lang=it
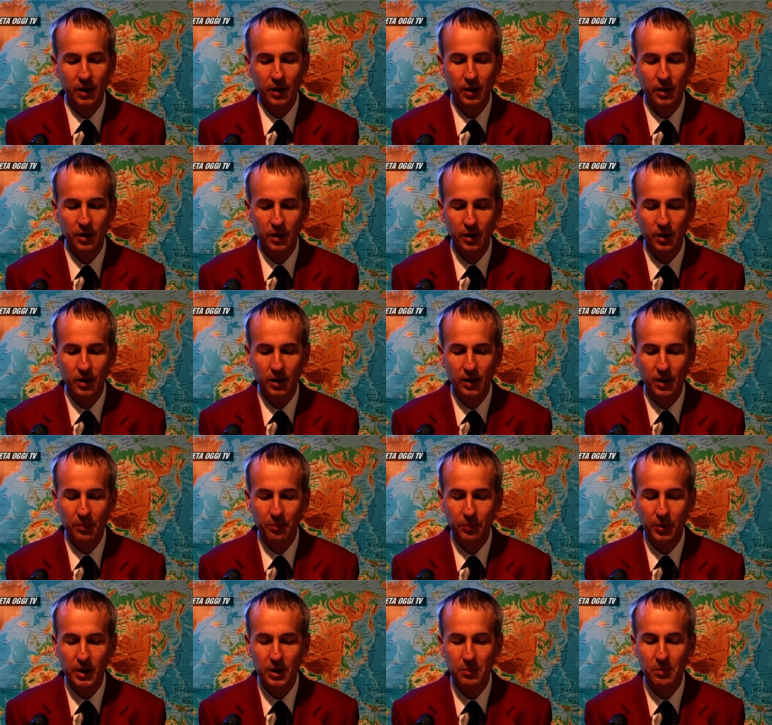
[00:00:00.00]
Eh, la
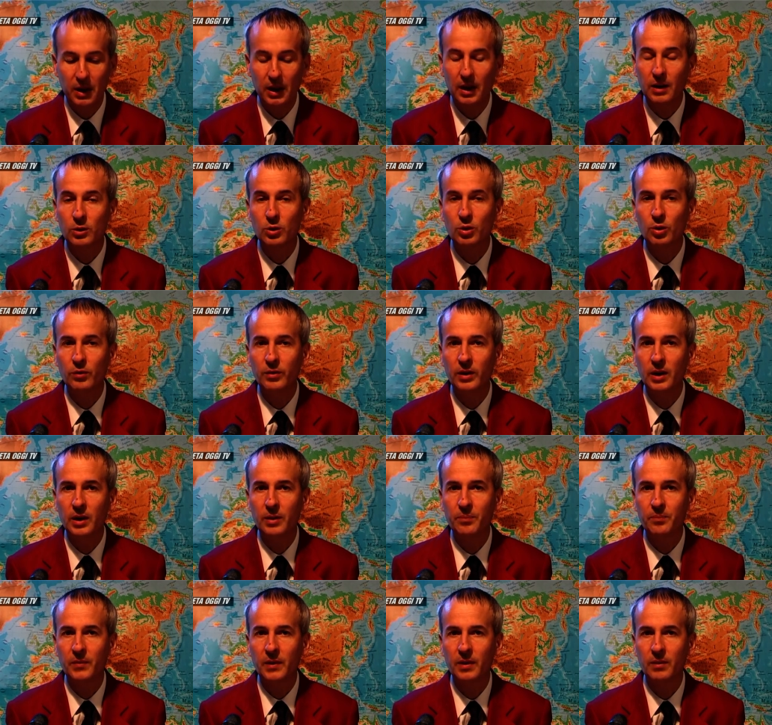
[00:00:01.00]
prima
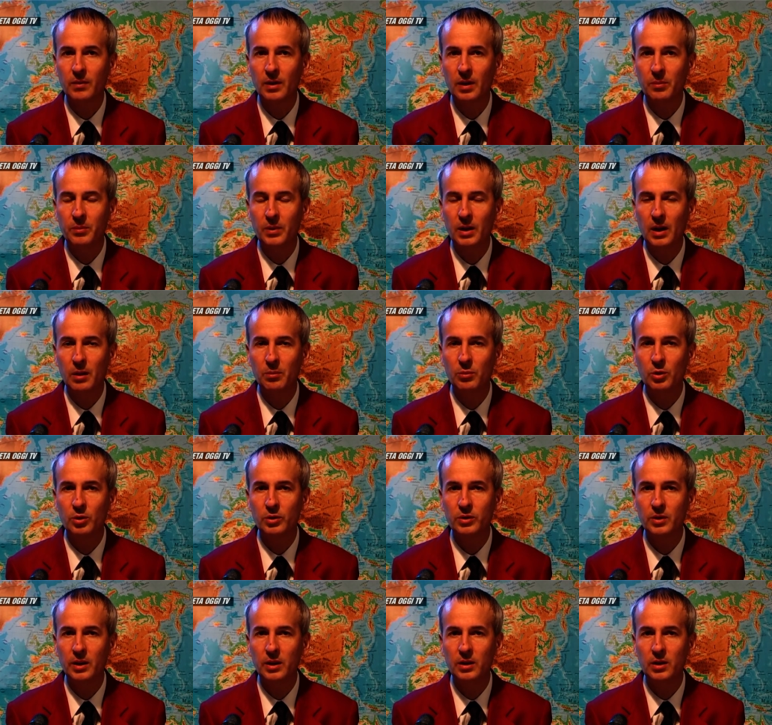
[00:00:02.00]
dove
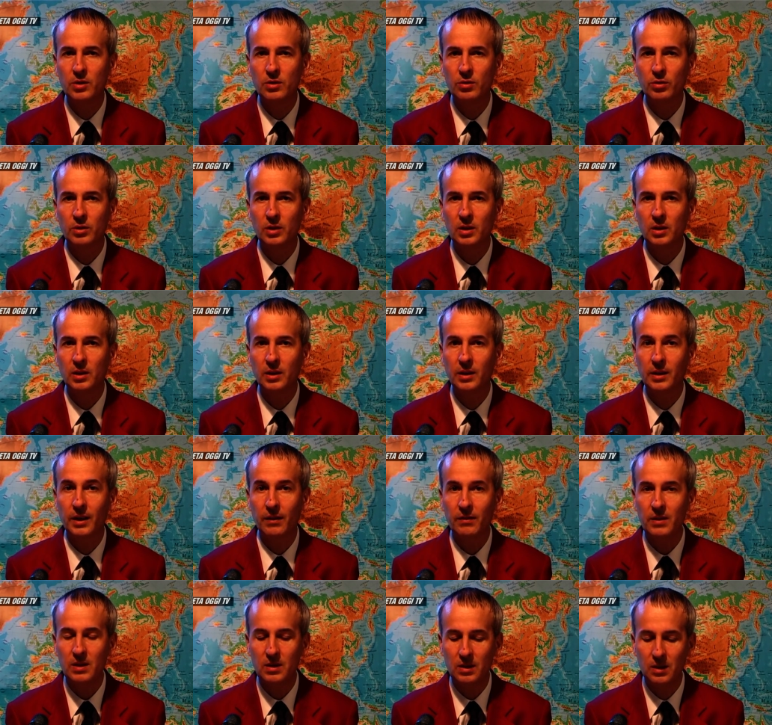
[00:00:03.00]
abbiamo dei disordini
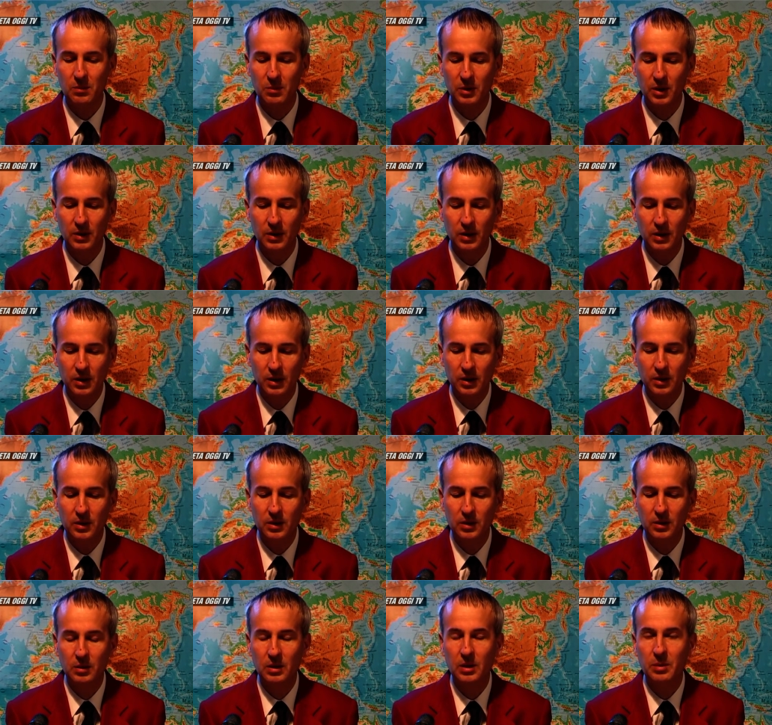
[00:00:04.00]
gravissimi
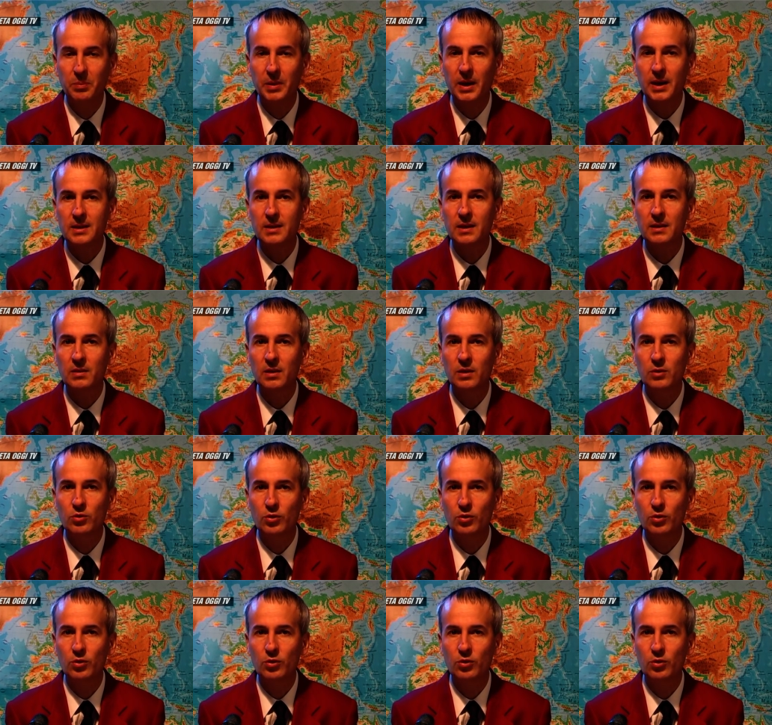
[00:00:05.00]
in piazza San